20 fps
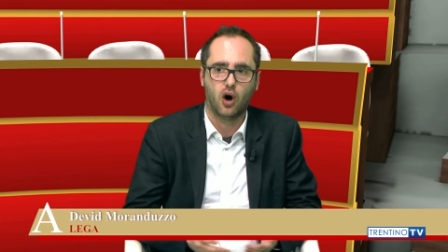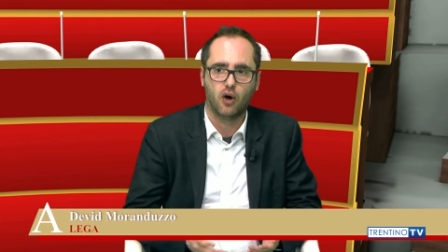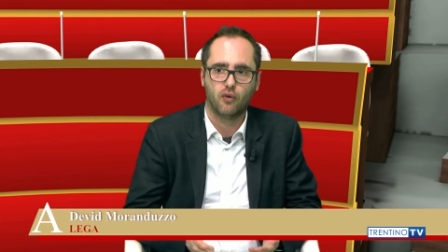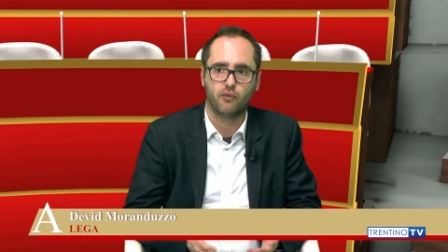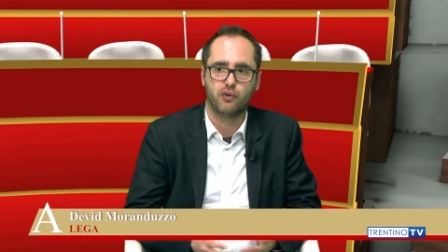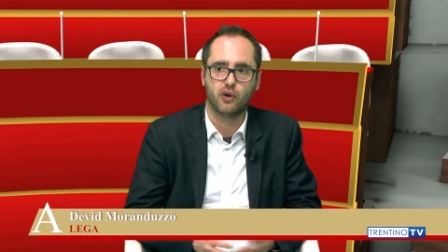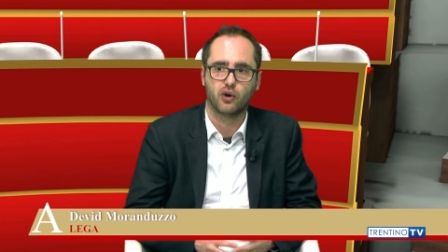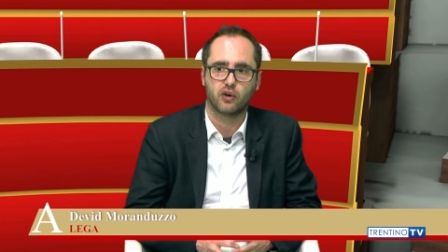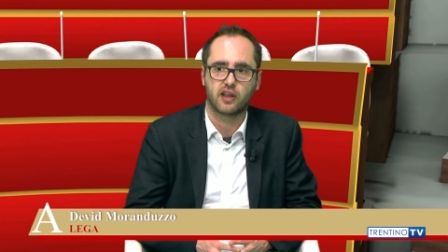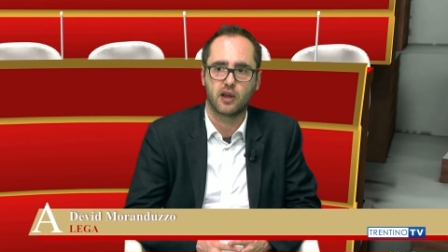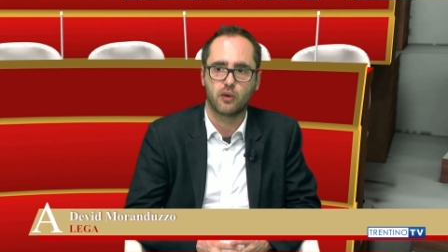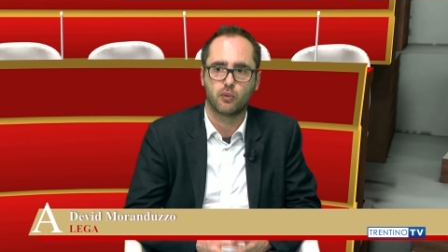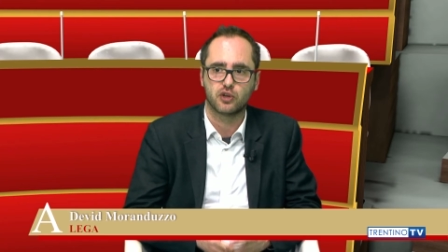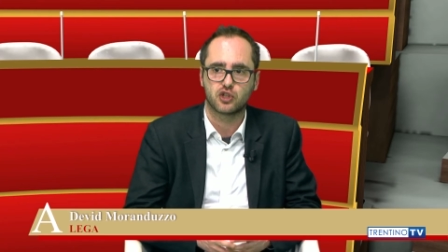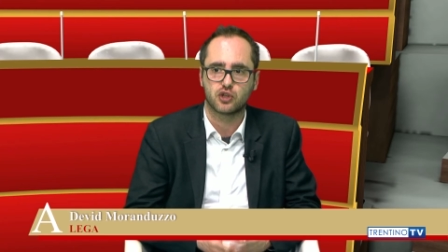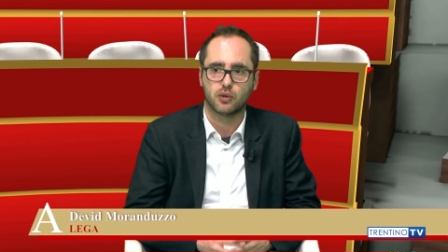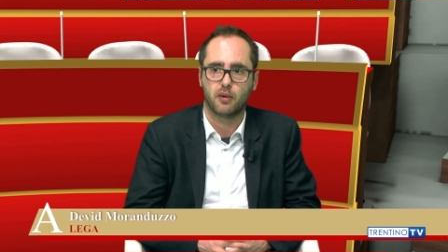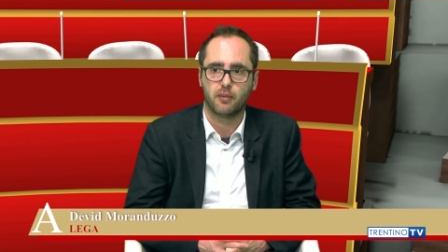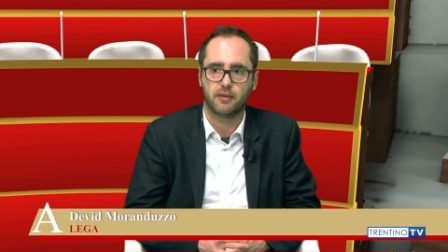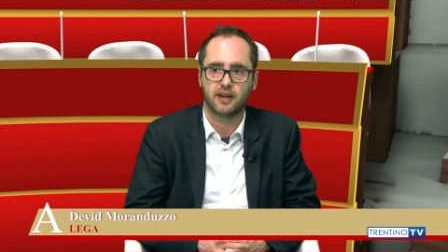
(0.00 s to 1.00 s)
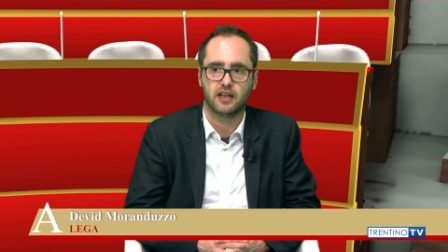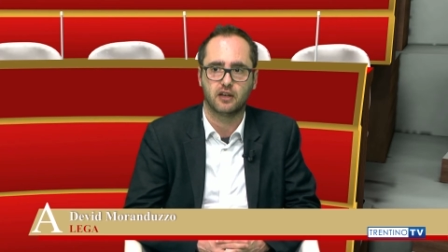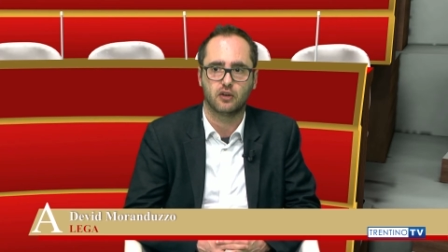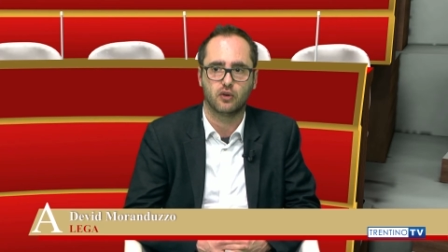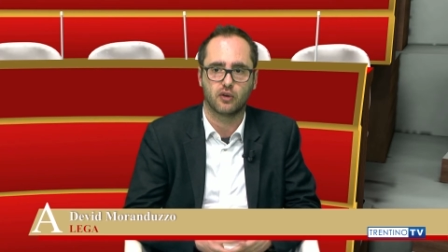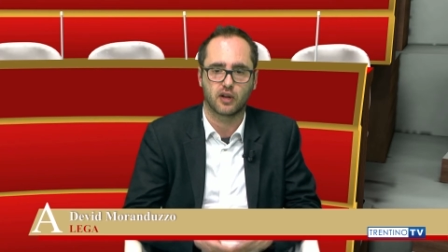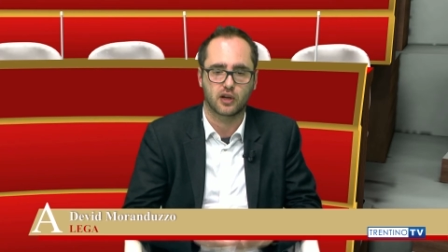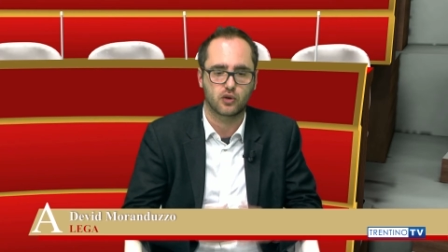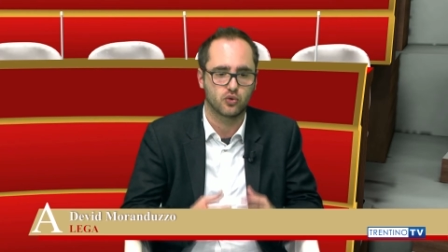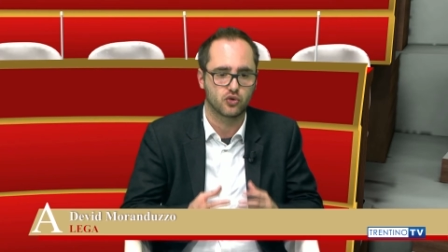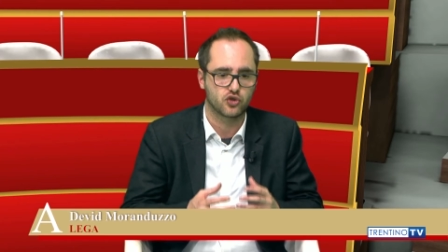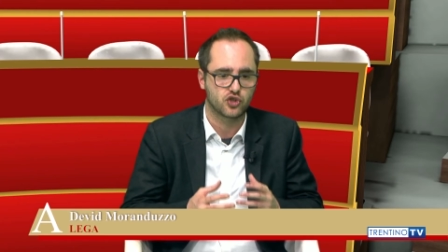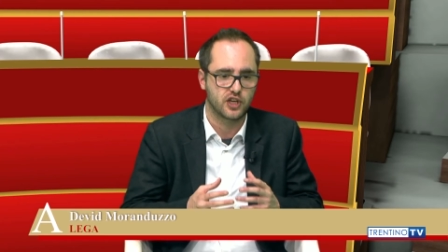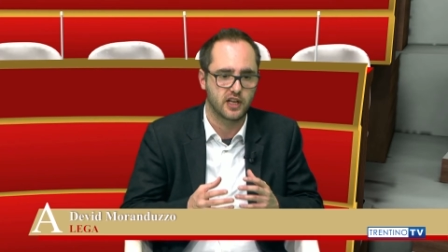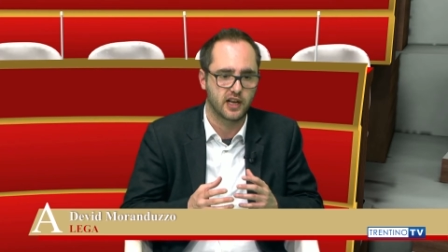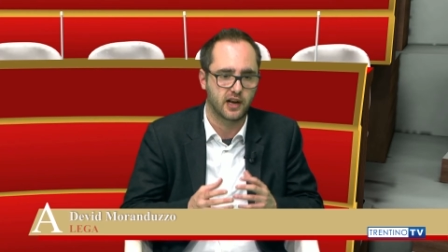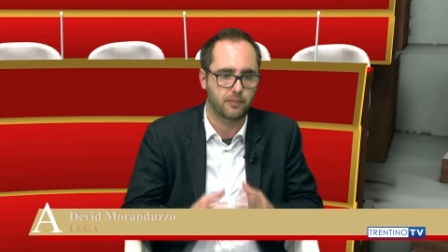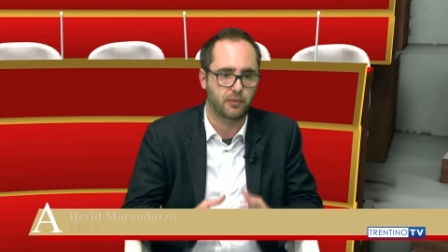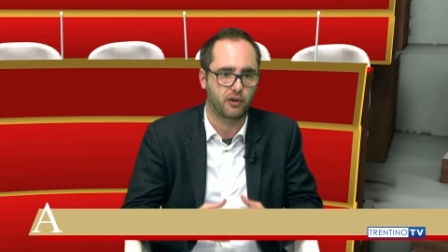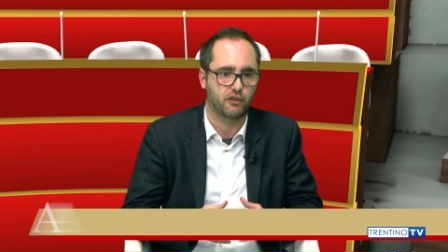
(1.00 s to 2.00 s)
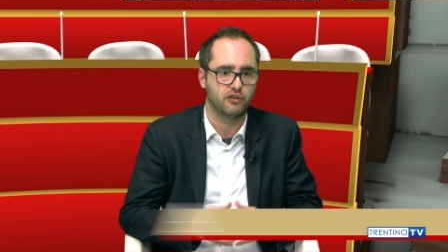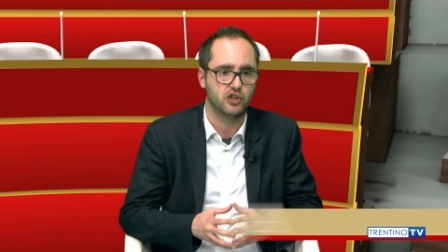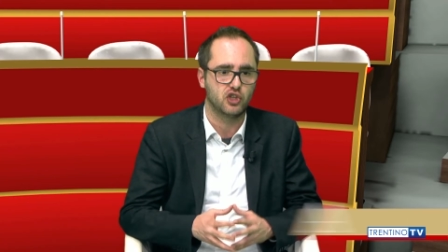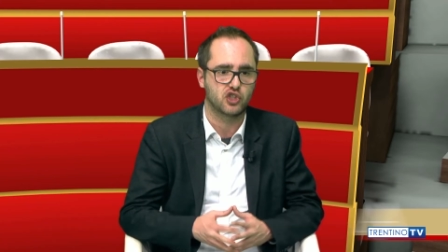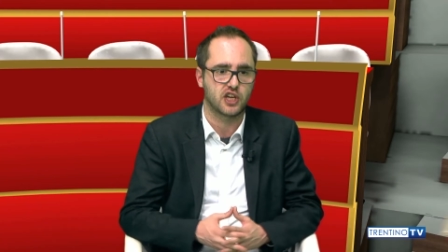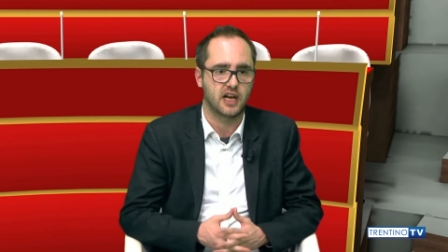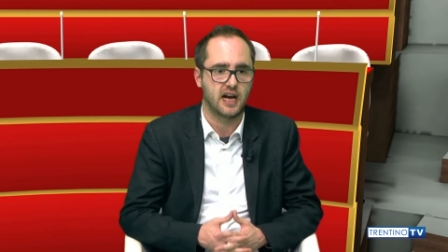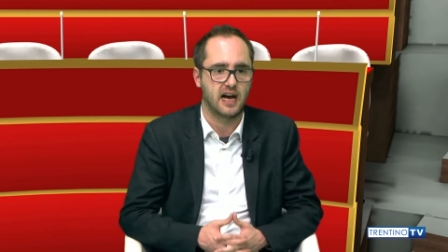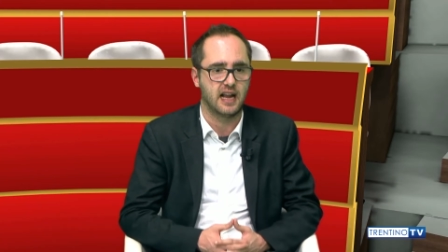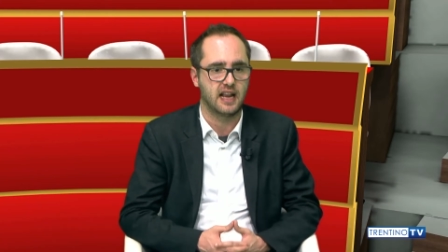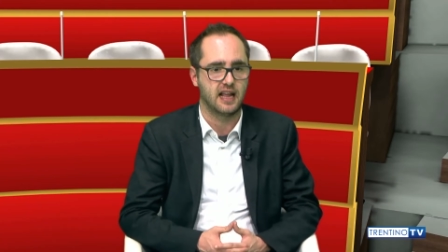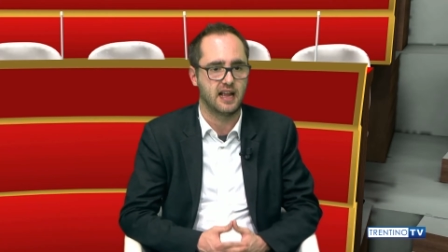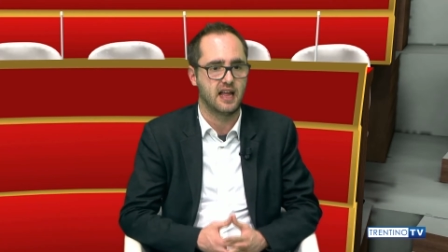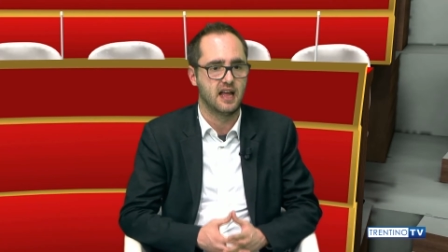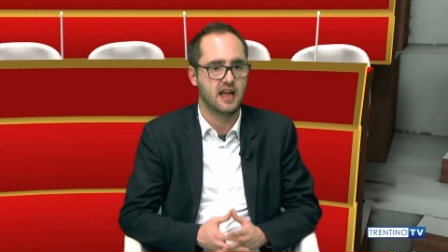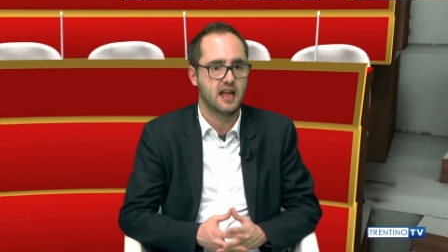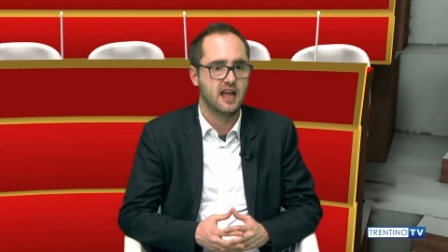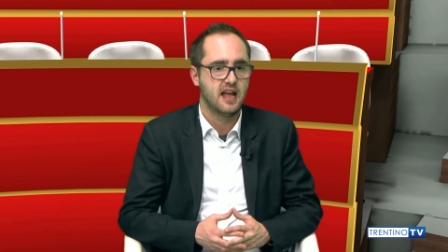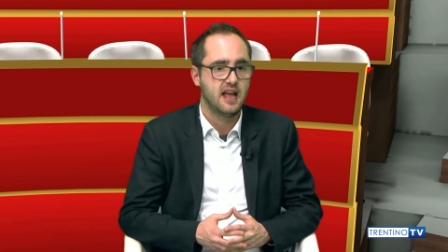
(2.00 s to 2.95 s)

Ovvio che in questo momento da consigliere provinciale